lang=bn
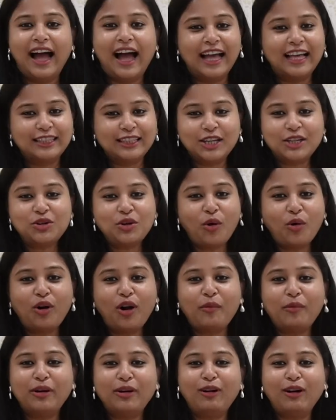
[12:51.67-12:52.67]
আজকে
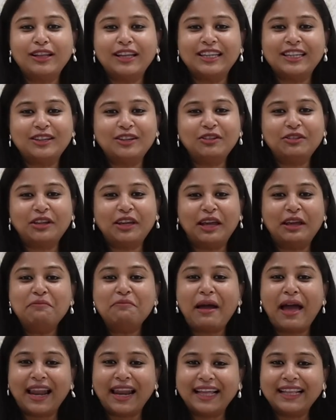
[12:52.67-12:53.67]
সৌরভের কথা যেন এই
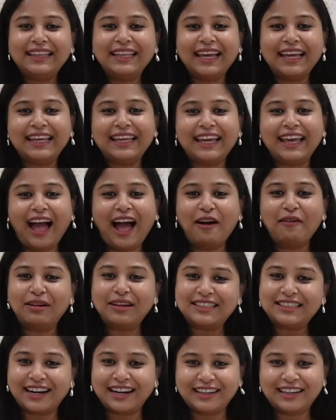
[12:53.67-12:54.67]
মেলাতে গিয়ে আমার
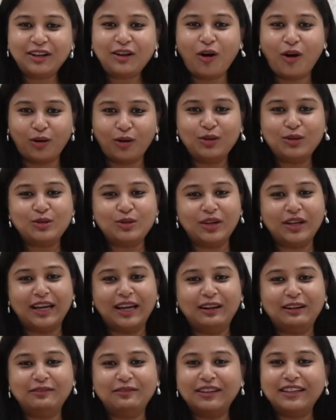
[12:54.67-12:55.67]
চারটি খরচ হয়ে
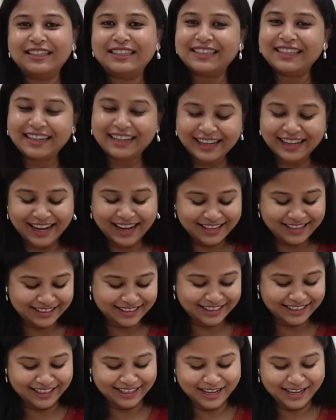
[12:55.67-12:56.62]
গেল মানে সিরিয়াসলি